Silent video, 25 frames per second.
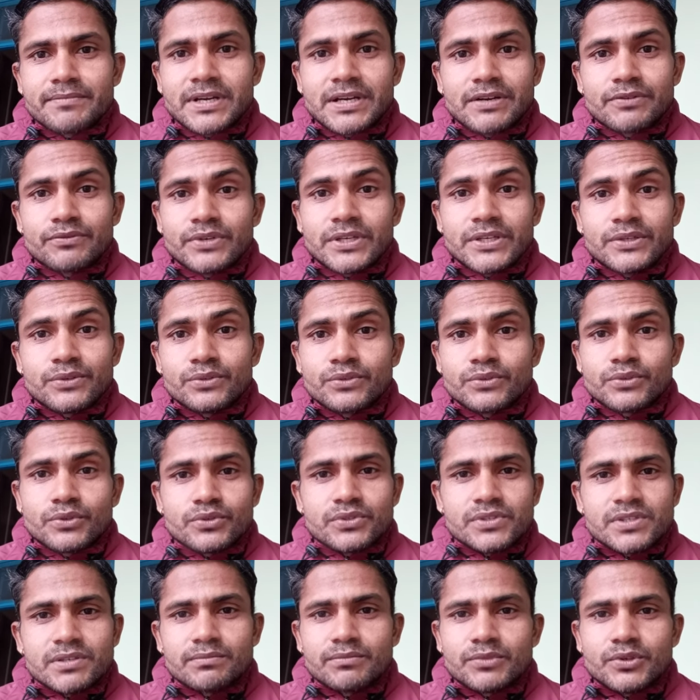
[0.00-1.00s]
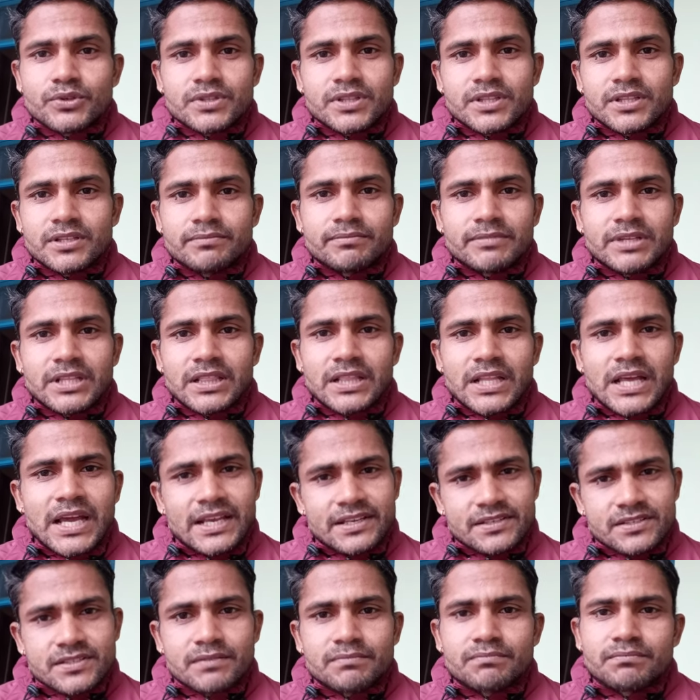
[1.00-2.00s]
मैं वही हूँ तो उसे मुक्ति मिलना
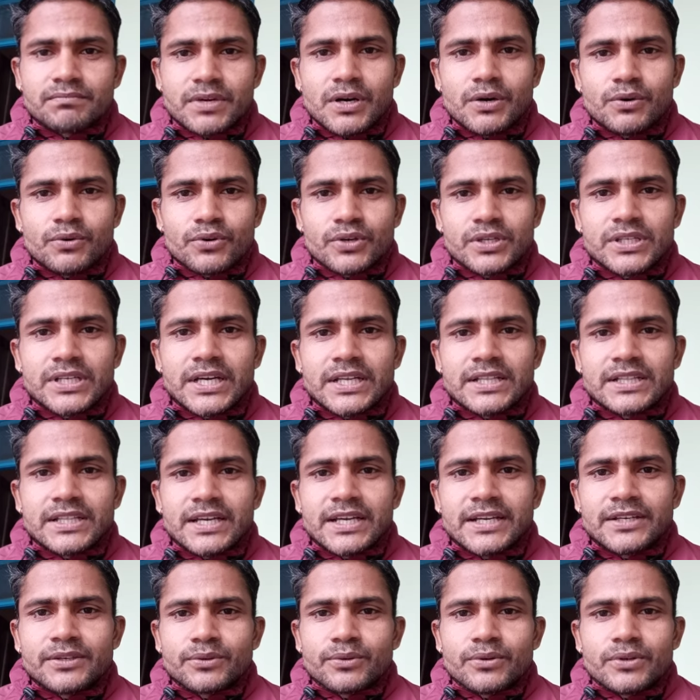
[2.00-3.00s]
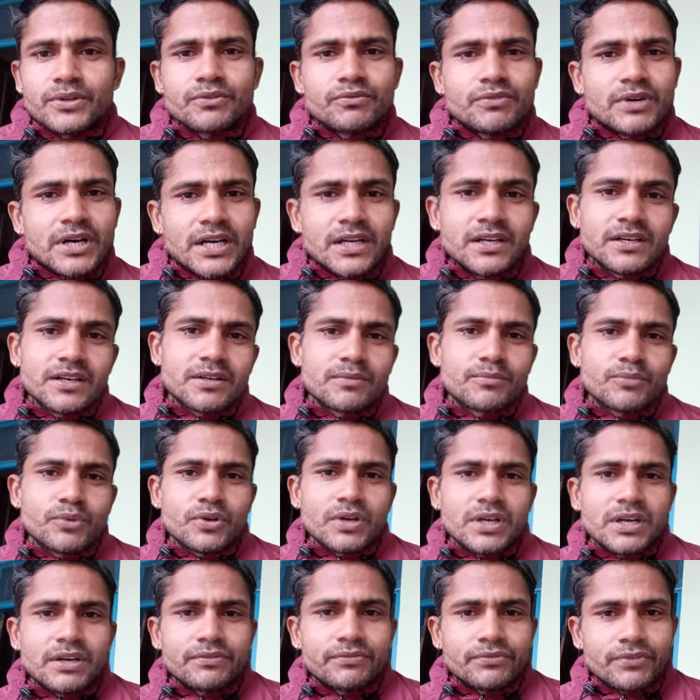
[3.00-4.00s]
असंभव हो जाता है क्योंकि वहाँ
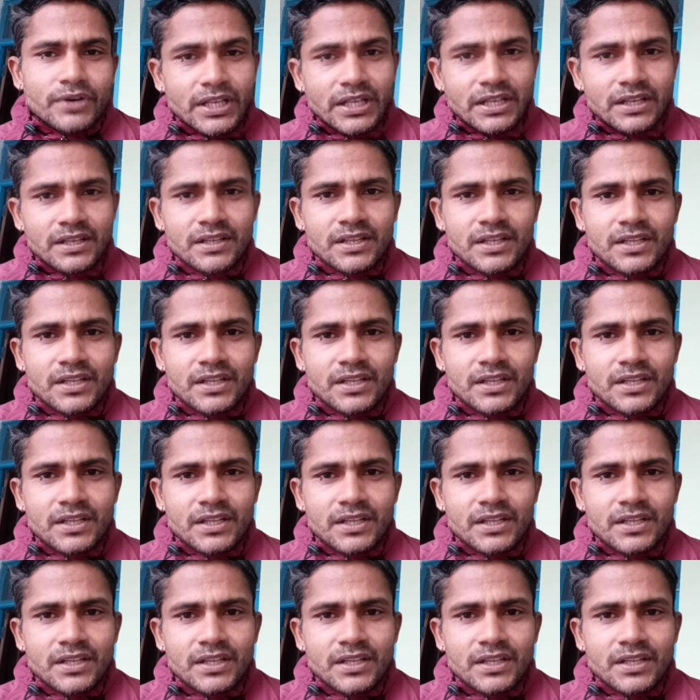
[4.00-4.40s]
कर्मों का फल